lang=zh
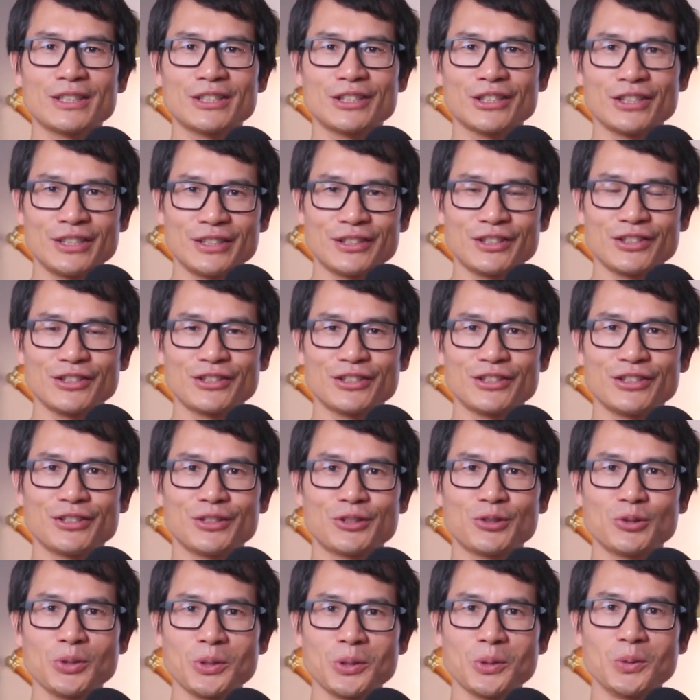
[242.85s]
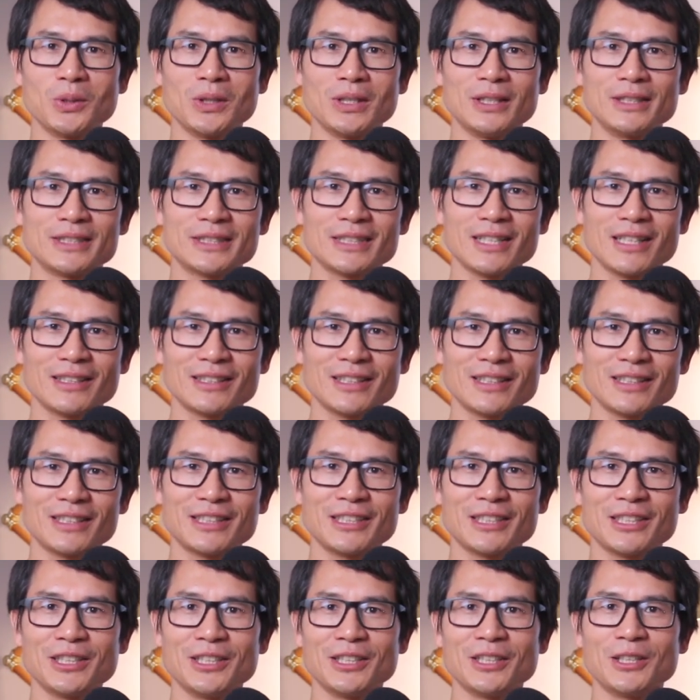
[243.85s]
其实是对我这样的
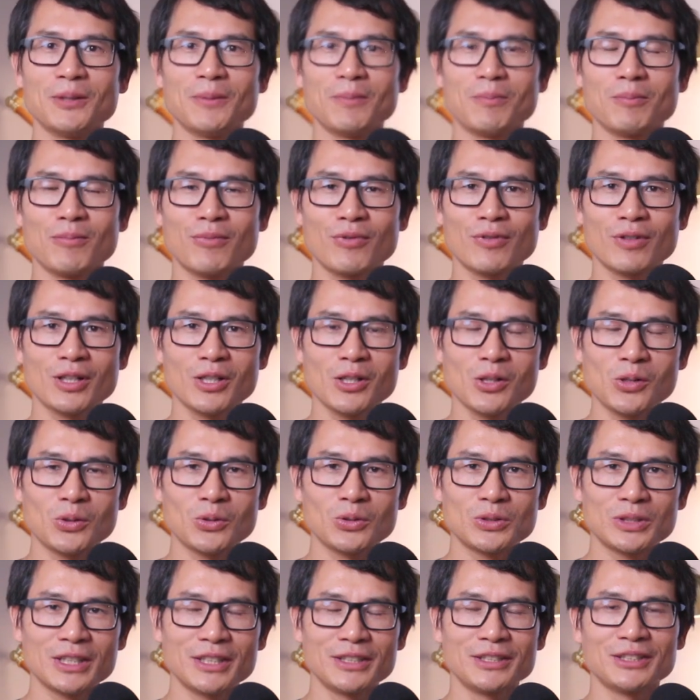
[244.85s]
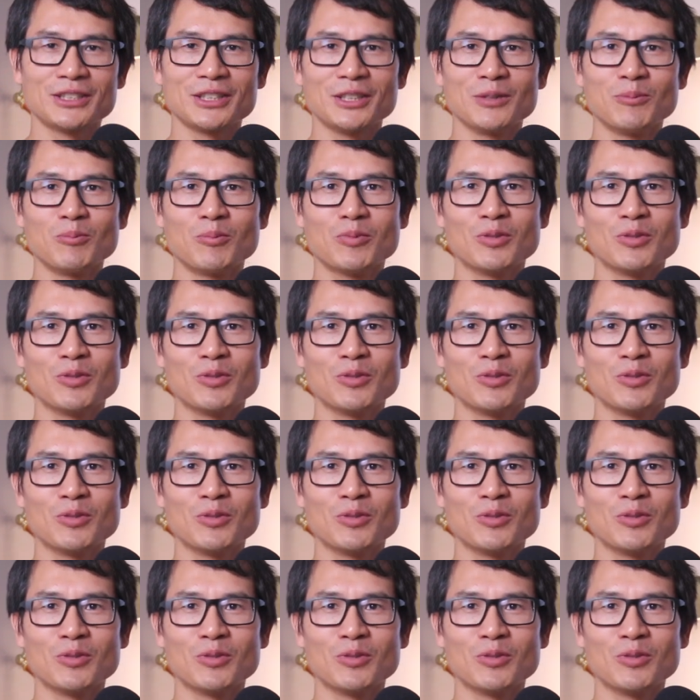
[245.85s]
一个不够认真、